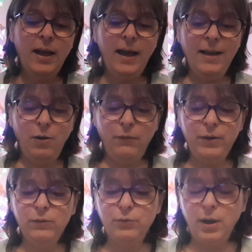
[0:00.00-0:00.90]
Alors,
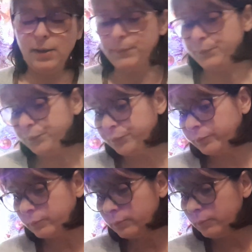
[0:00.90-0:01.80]
voyons voir.
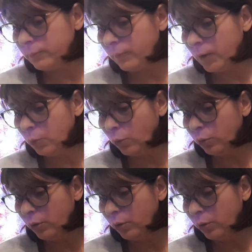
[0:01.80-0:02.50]
Donc,